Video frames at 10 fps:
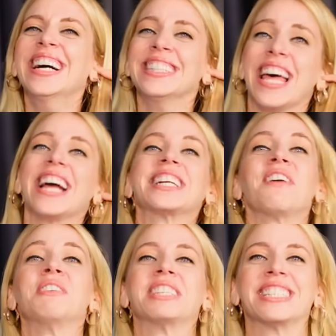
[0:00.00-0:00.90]
tek
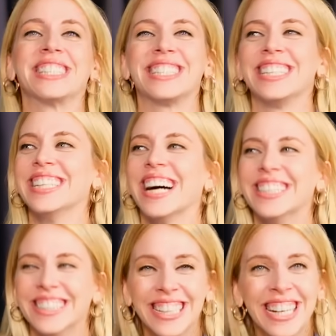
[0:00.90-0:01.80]
revizesi
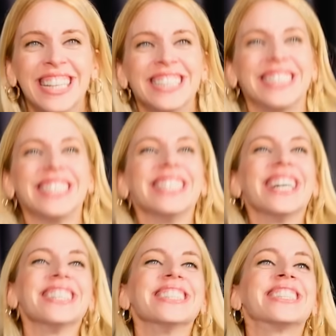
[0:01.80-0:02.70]
Sina'nın.
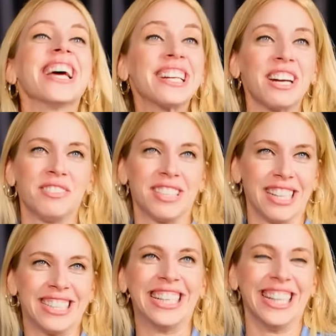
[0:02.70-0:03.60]
Sina'nın tek
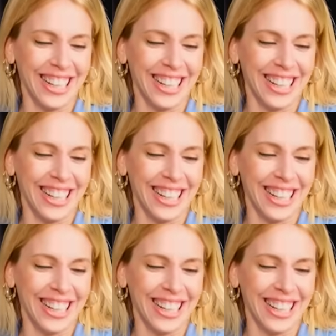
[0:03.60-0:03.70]
revizesi.